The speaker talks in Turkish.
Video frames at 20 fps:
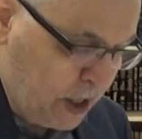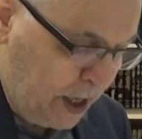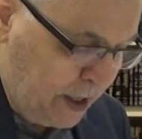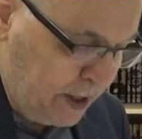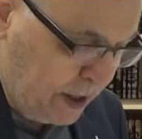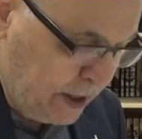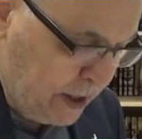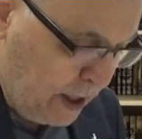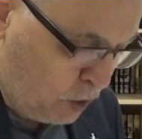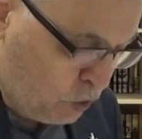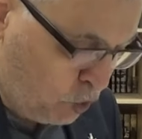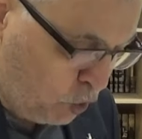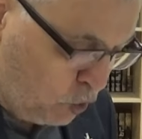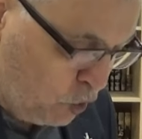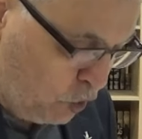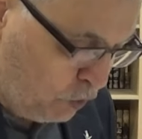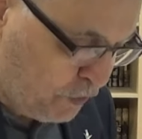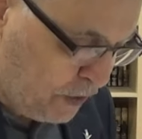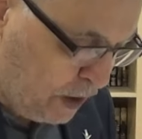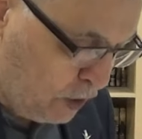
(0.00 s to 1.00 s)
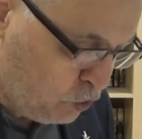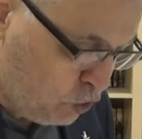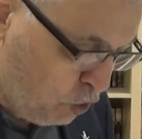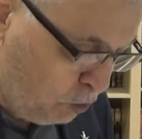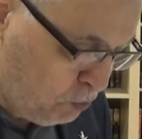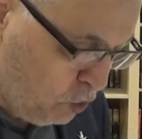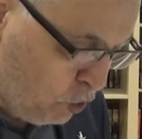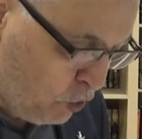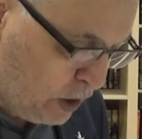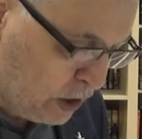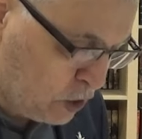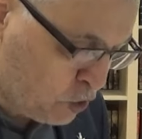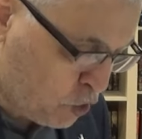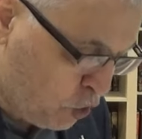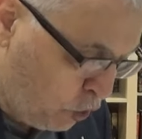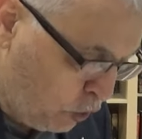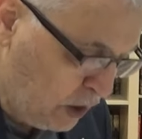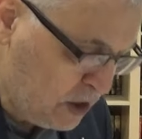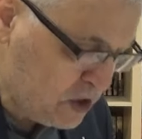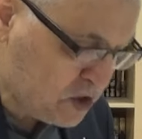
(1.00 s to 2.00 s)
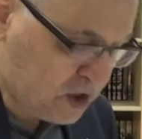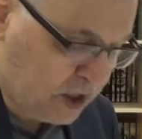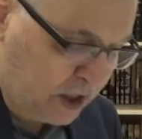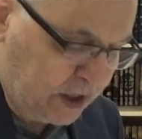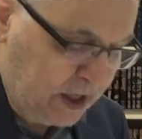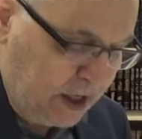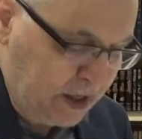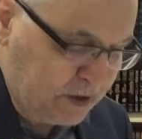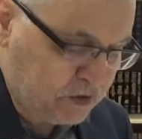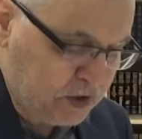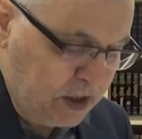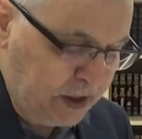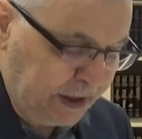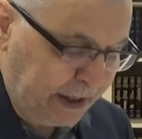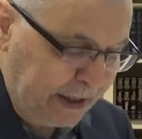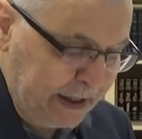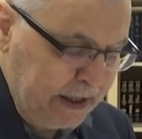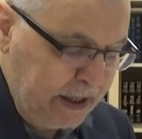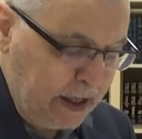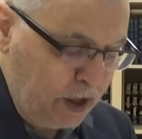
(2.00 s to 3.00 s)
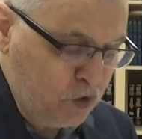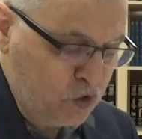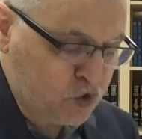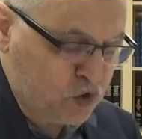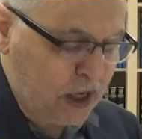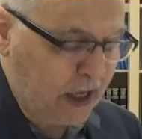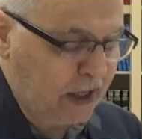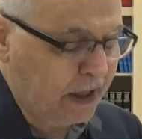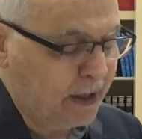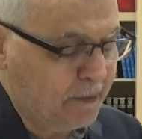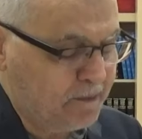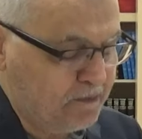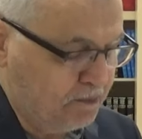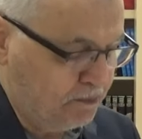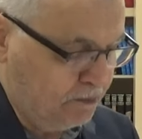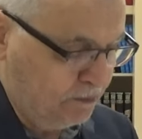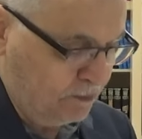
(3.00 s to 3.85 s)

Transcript: kâne yekûlu fî duburi kulli salâtin hîne yüsellim.